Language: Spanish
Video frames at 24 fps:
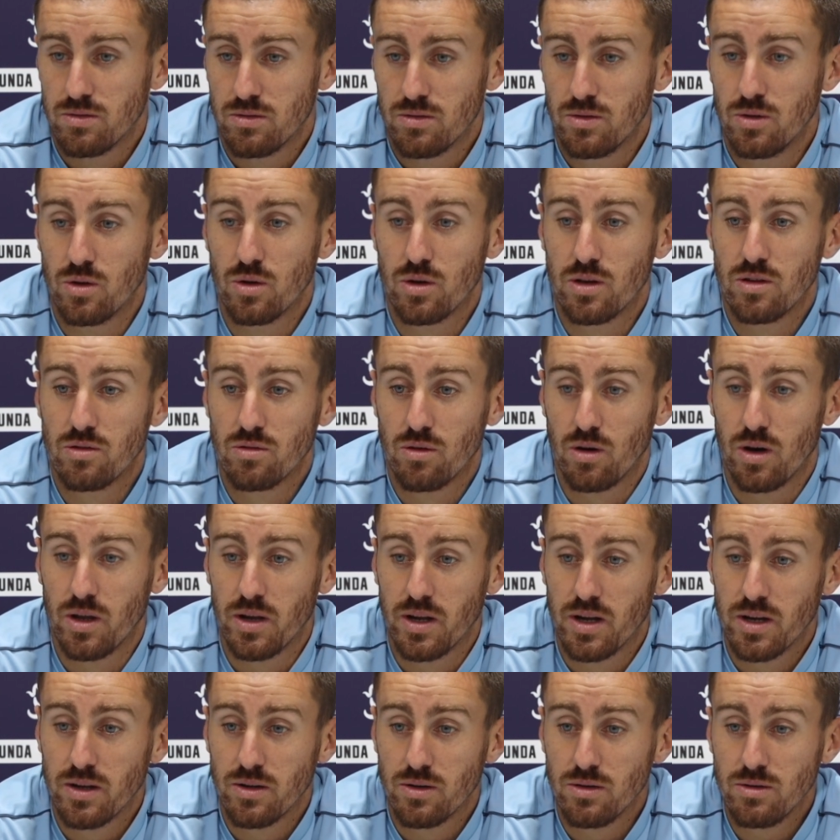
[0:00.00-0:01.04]
no quiso
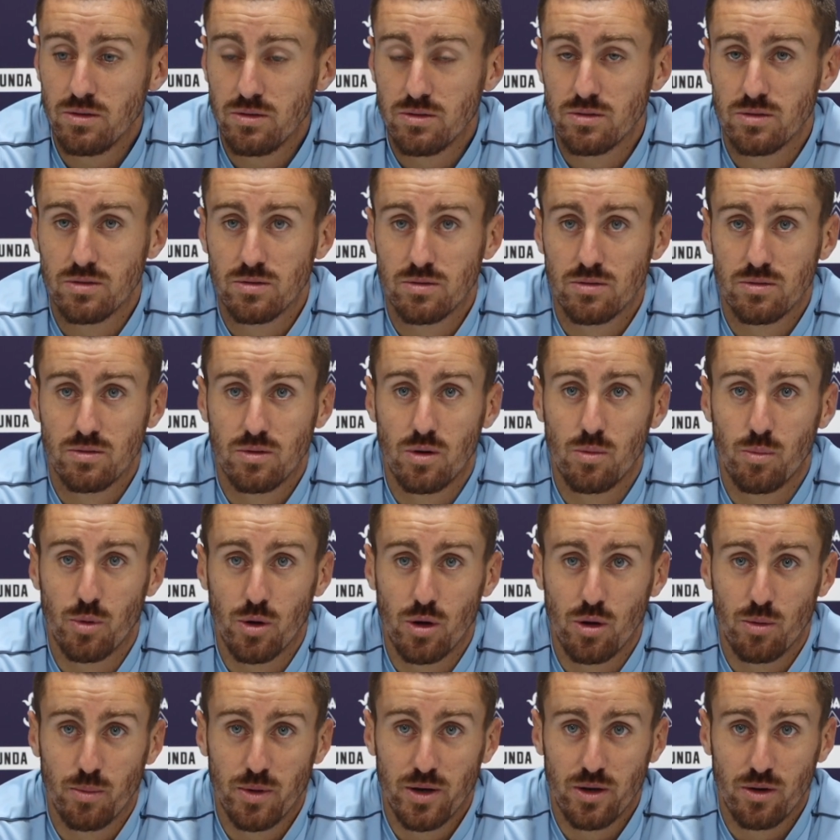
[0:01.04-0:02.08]
ganar, ¿no? O, por
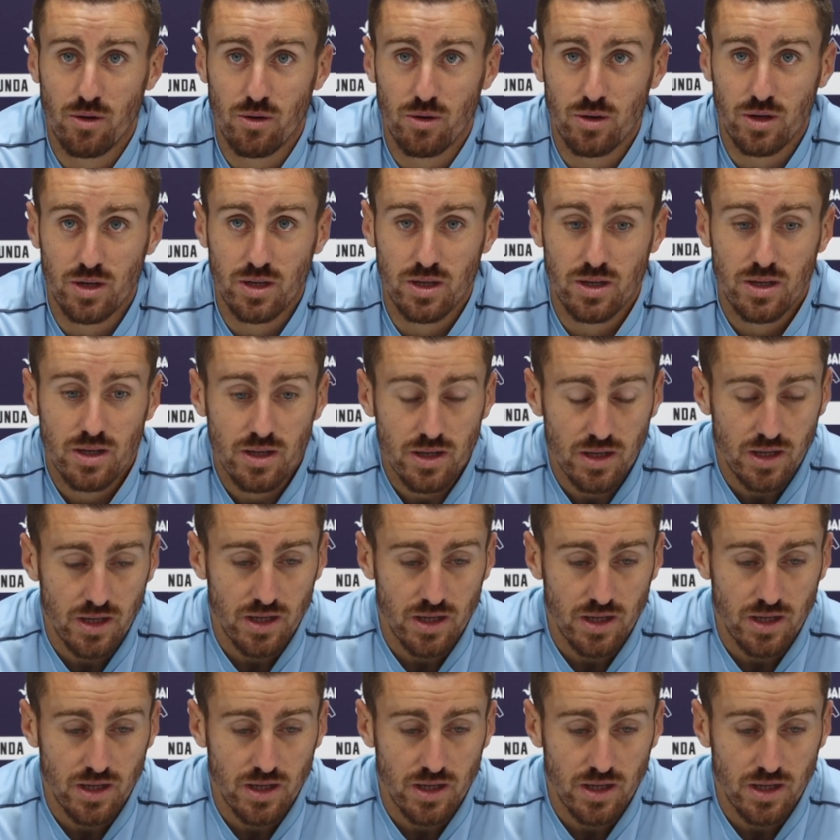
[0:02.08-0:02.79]
lo menos lo que,